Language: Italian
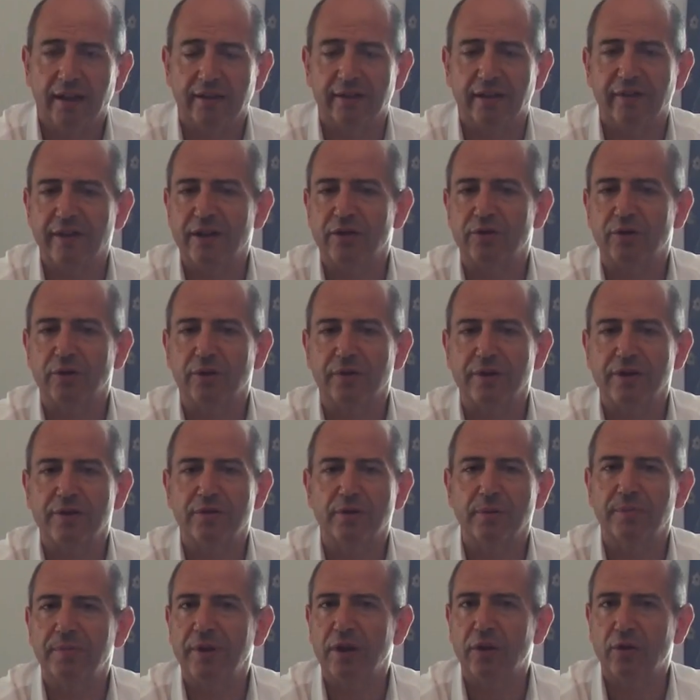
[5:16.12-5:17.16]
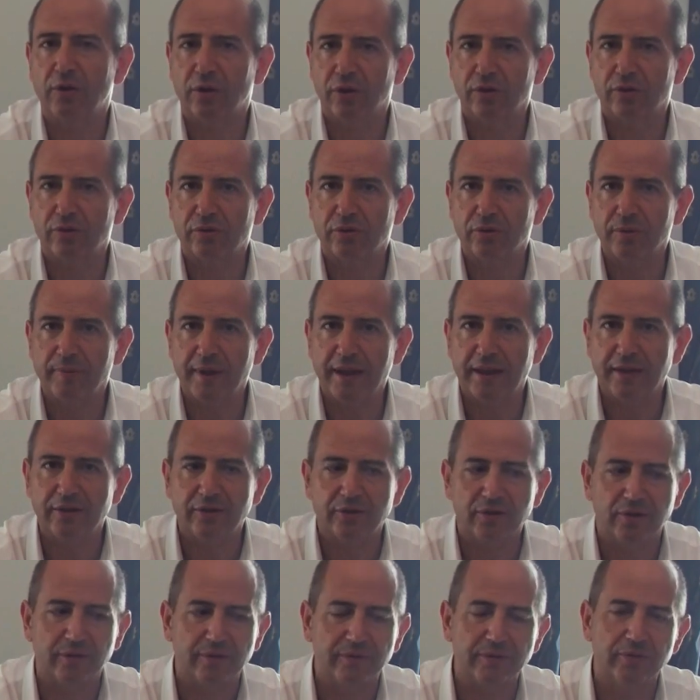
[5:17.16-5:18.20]
Attraverso questo piccolo
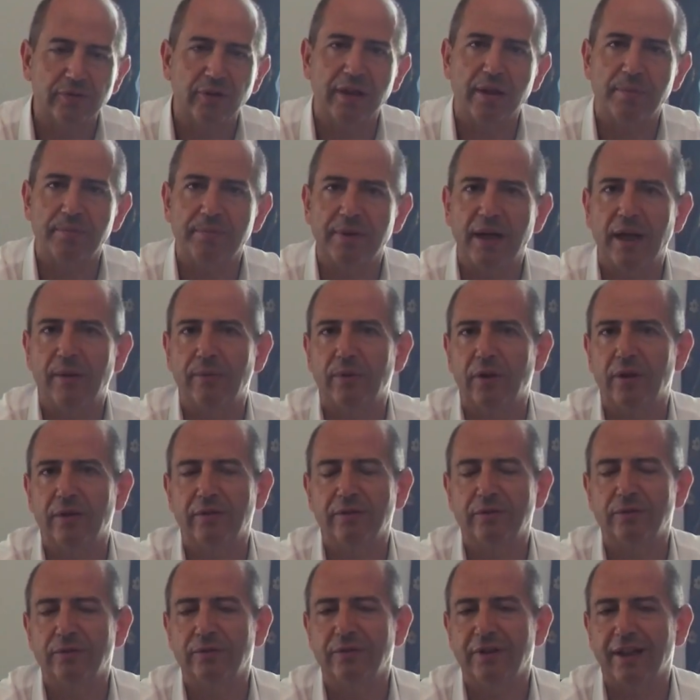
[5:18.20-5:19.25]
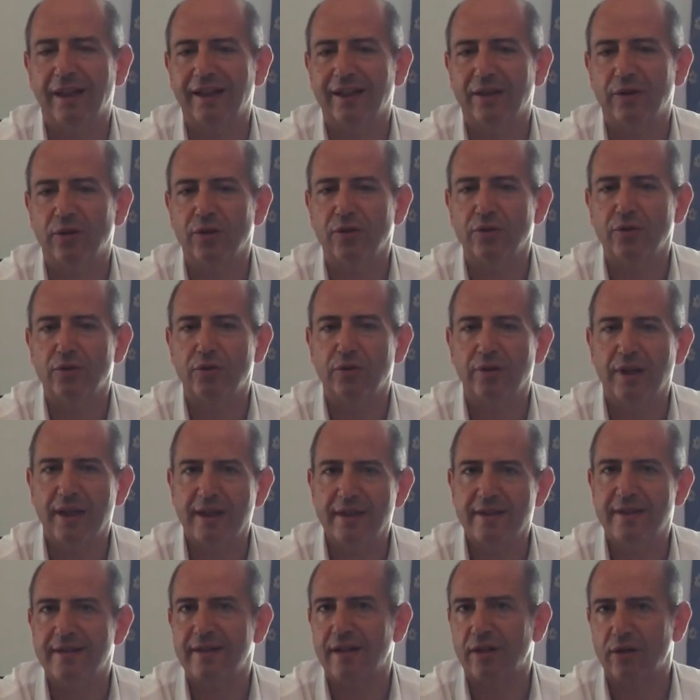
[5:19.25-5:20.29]
strumento noi abbiamo una
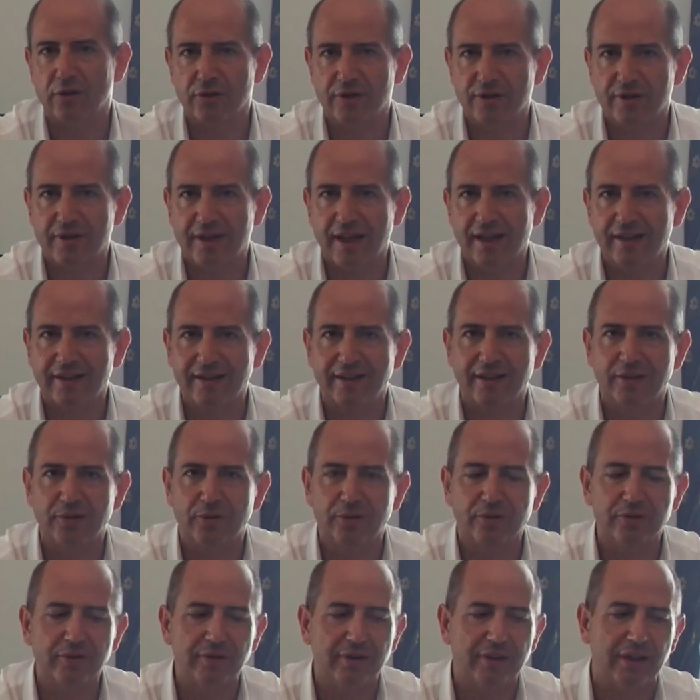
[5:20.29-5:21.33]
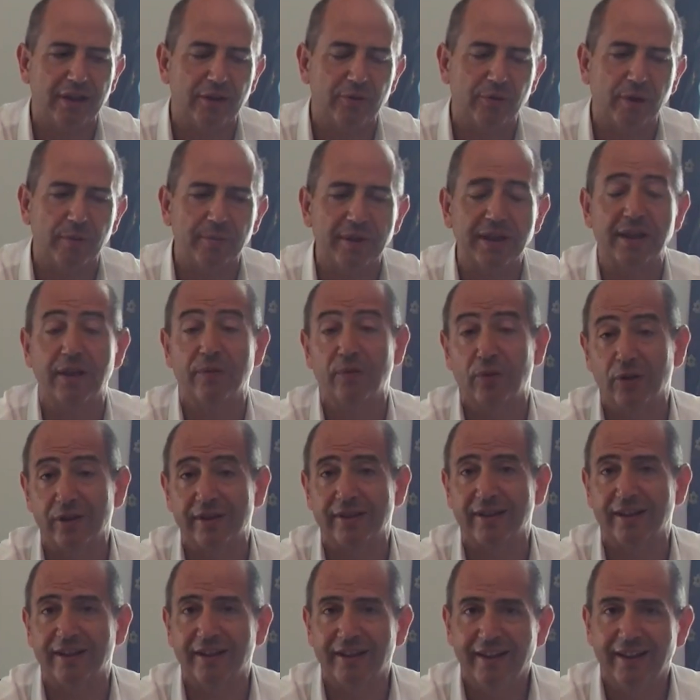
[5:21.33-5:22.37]
consulenza costante e continua perché a
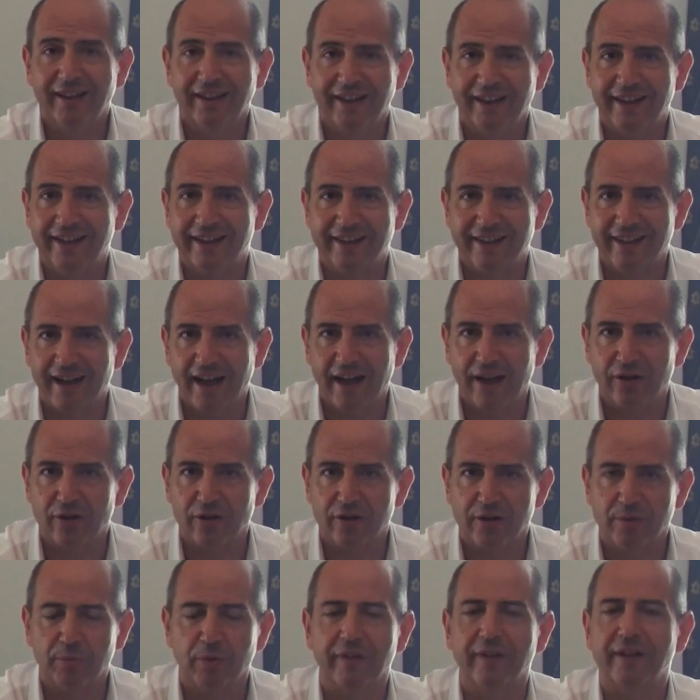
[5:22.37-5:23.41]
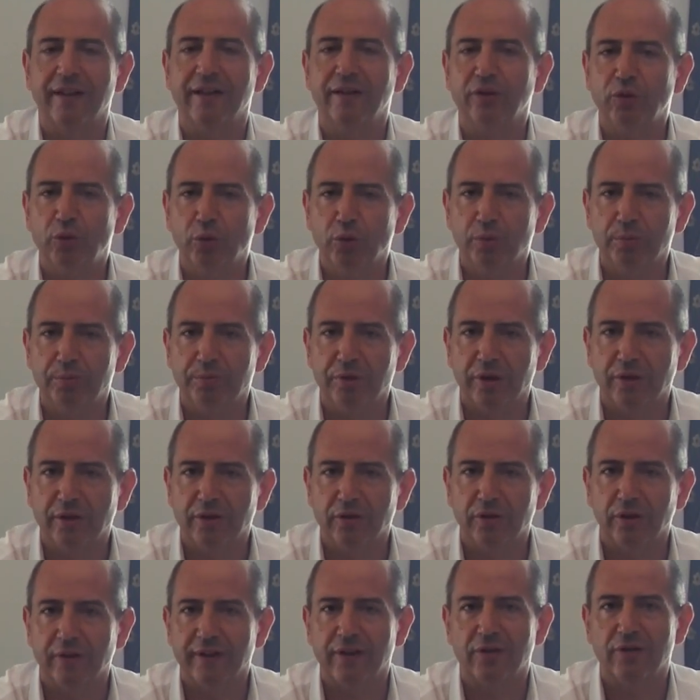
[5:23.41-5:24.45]
volte è chiaro, si può avere il dubbio di
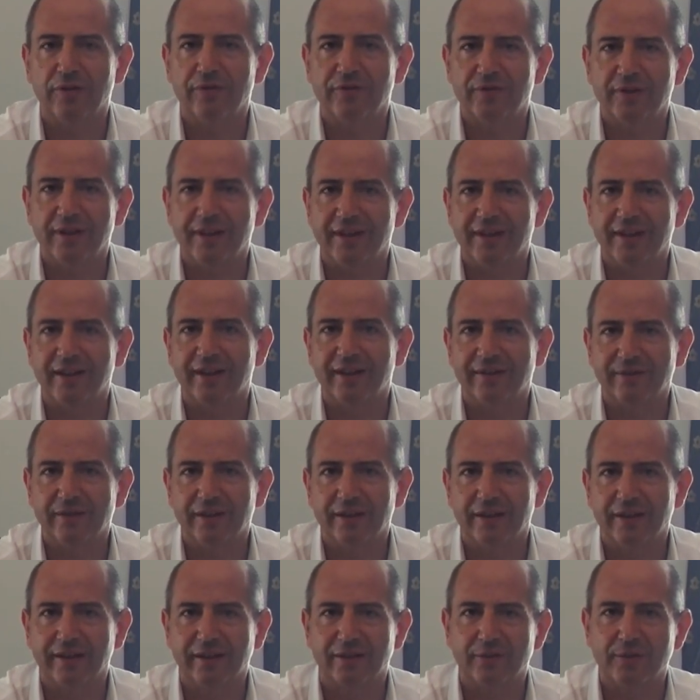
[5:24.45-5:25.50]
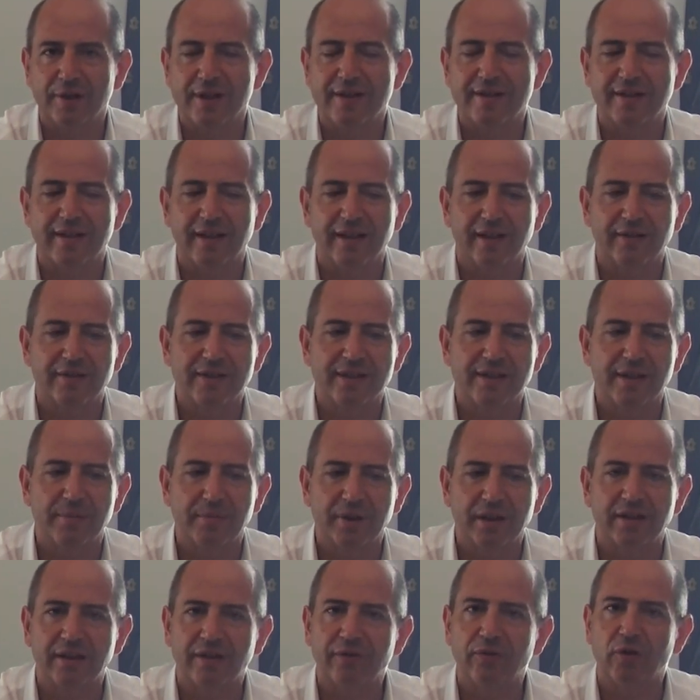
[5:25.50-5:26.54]
dove conferire. Questa, questa
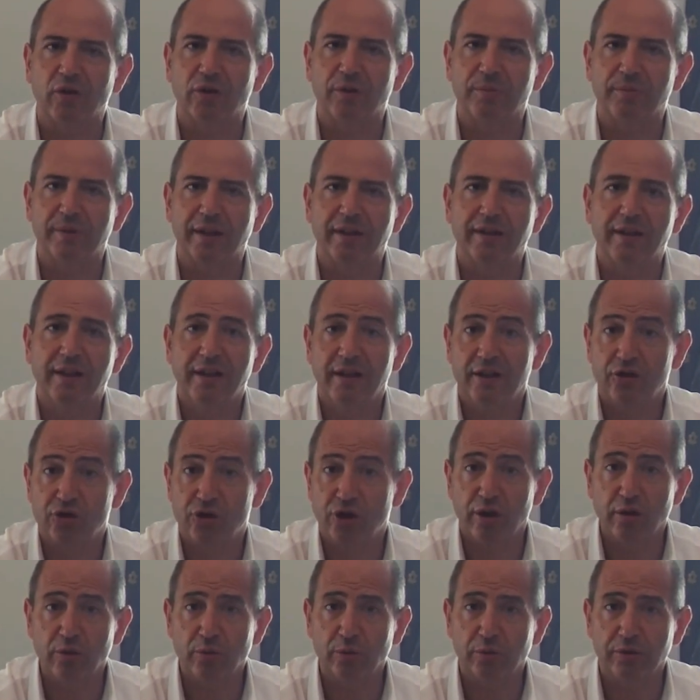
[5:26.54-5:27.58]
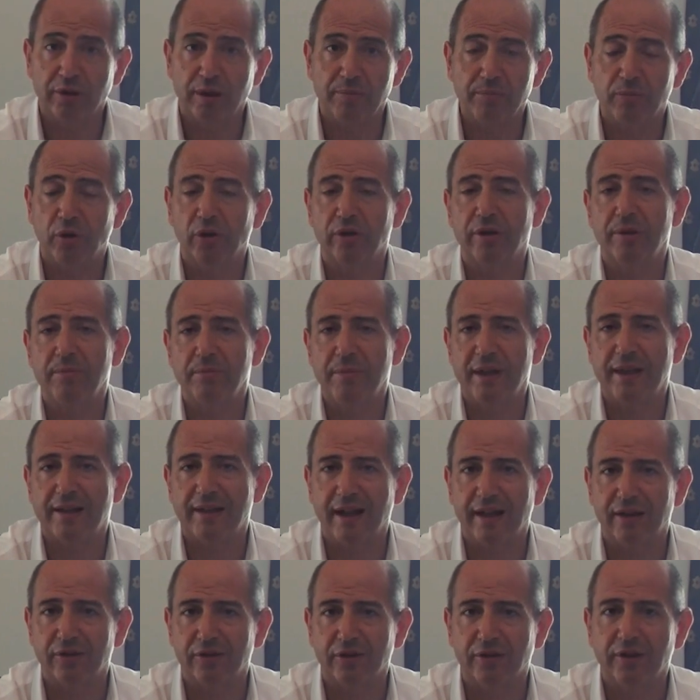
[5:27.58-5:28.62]
piattaforma ci aiuta in modo
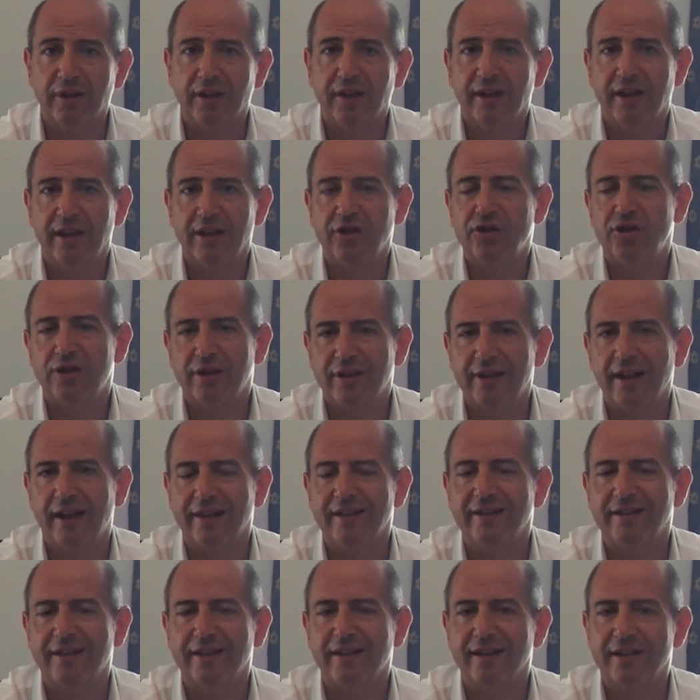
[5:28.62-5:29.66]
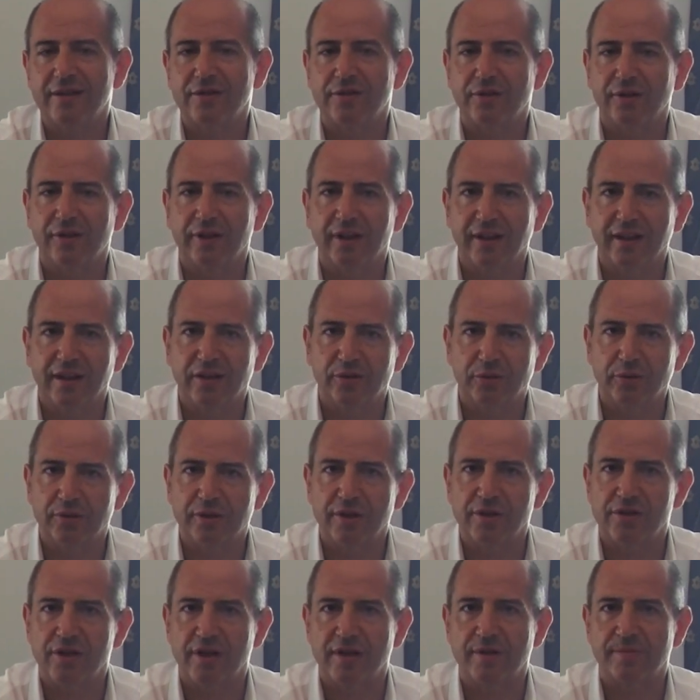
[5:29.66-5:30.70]
immediato e ci dà l'indicazione che tutti ci